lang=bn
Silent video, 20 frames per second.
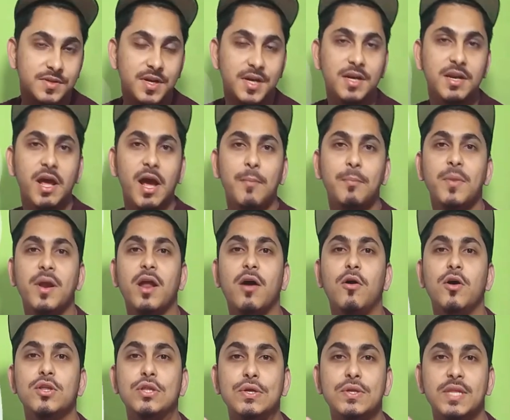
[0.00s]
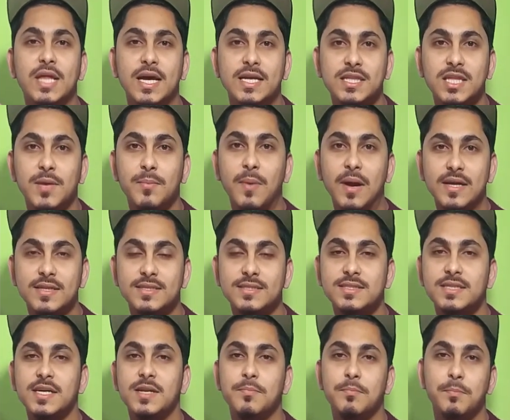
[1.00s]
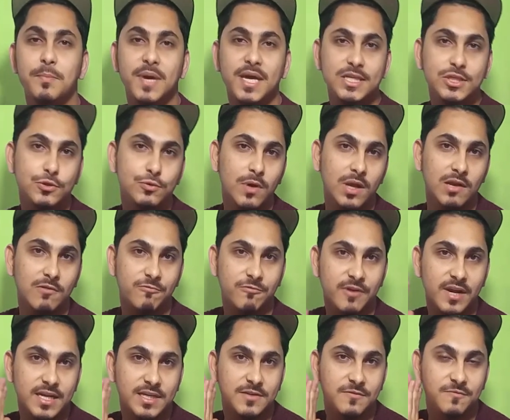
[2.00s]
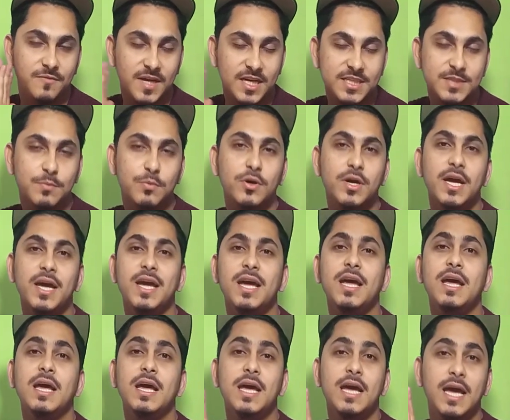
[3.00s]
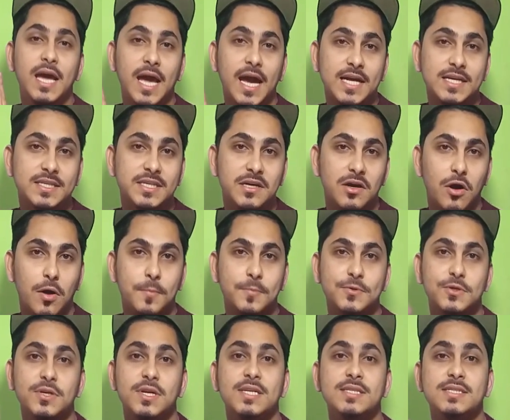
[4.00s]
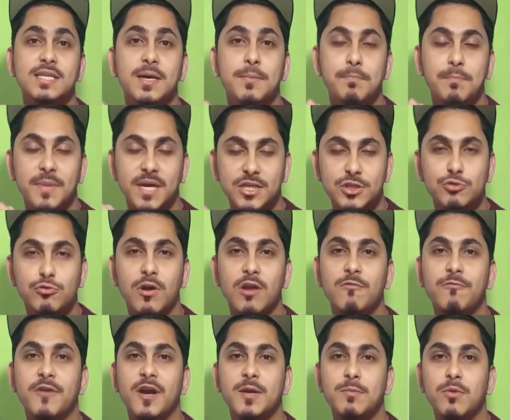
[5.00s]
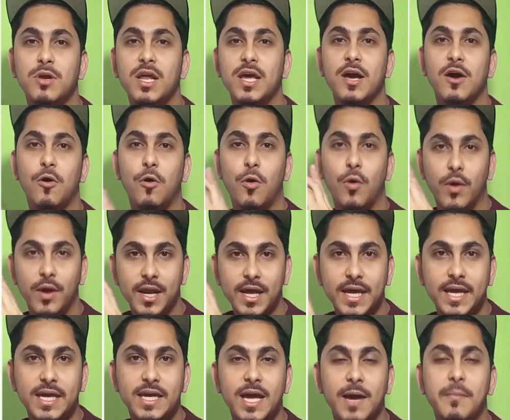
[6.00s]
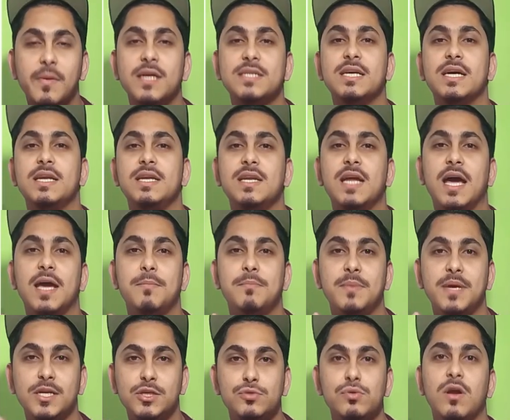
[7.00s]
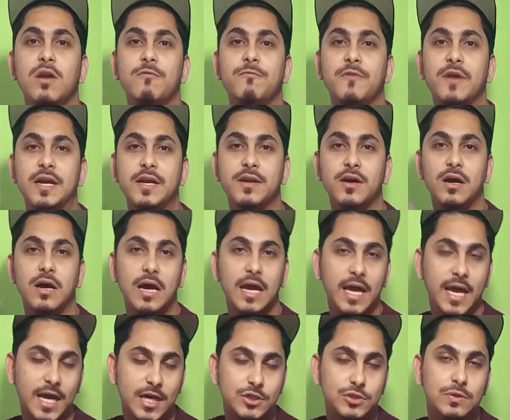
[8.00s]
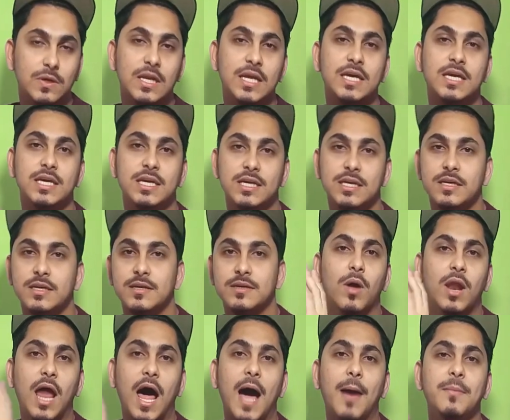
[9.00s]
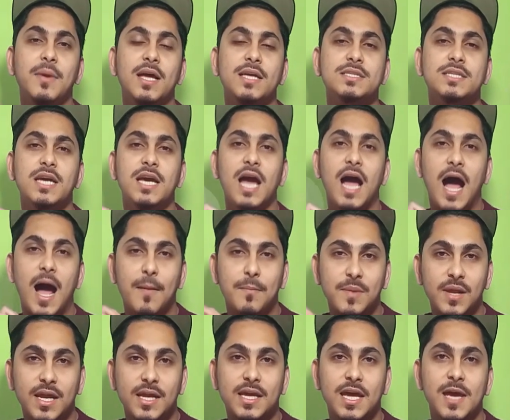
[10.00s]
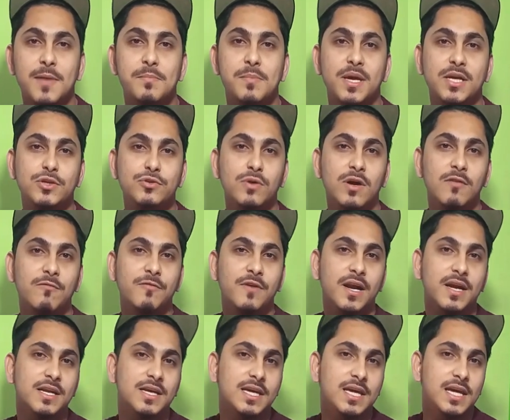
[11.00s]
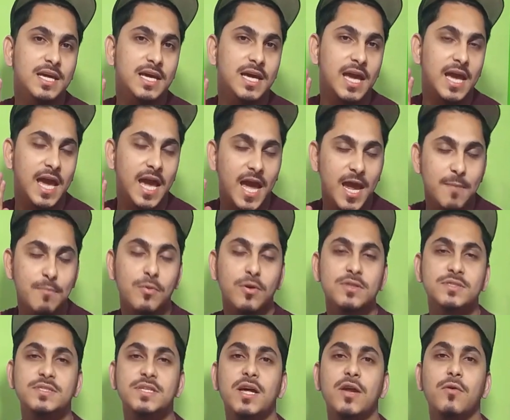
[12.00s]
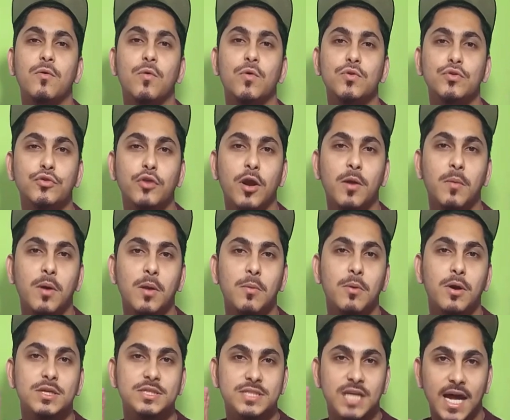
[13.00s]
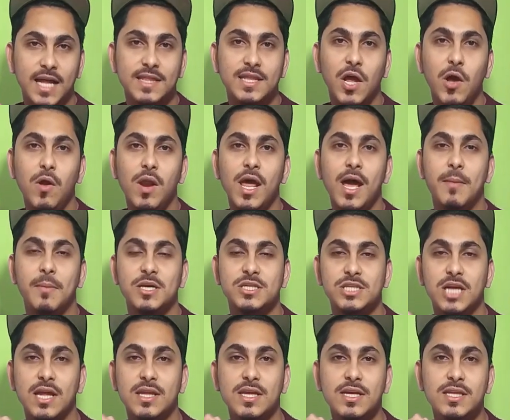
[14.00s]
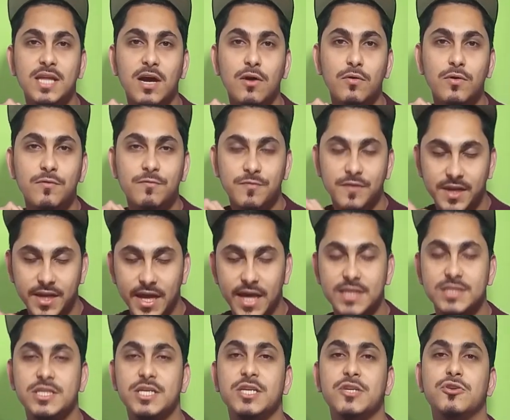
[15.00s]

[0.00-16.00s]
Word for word: স্ক্রিনে আপনারা হয়তো দেখতে পারতেছেন মিউচুয়াল ফ্রেন্ড ফেসবুকে একটি অপশন আছে মিউচুয়াল ফ্রেন্ড বলে অনেকেই আমরা জানি না এই মিউচুয়াল ফ্রেন্ড অ্যাকচুয়ালি কি ওয়েল আমি আজকে আপনাকে মিউচুয়াল ফ্রেন্ড কি এই প্রশ্নের উত্তর বলবো জানতে হলে আমার সাথেই থাকুন ফিরে আসছি